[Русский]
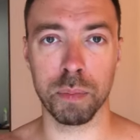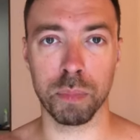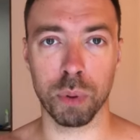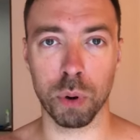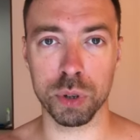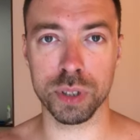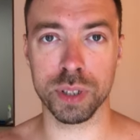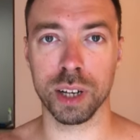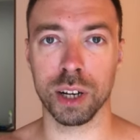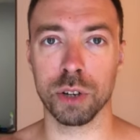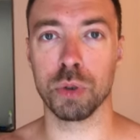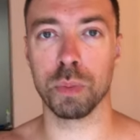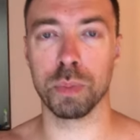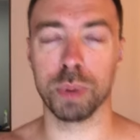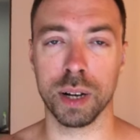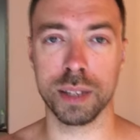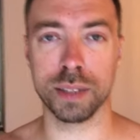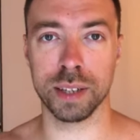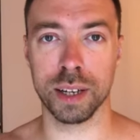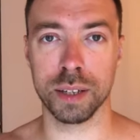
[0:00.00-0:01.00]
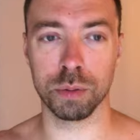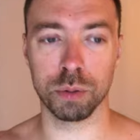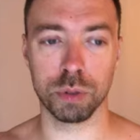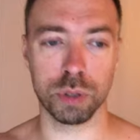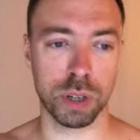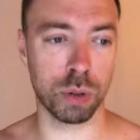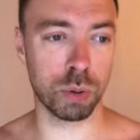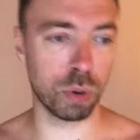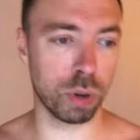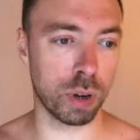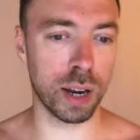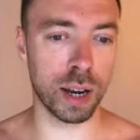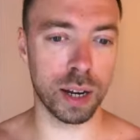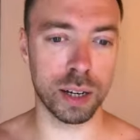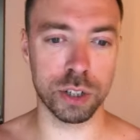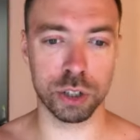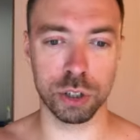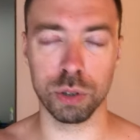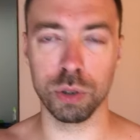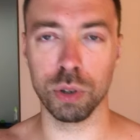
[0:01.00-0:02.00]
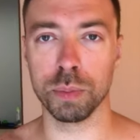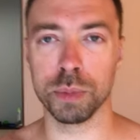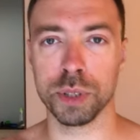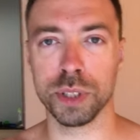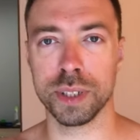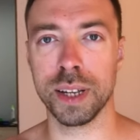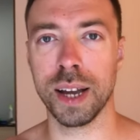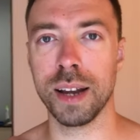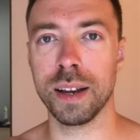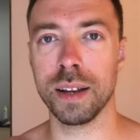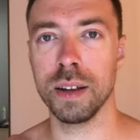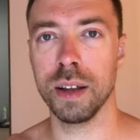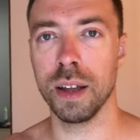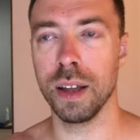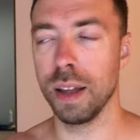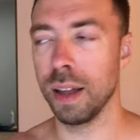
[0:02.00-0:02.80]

просто хочу показать, вот какое реально жилье мы сняли.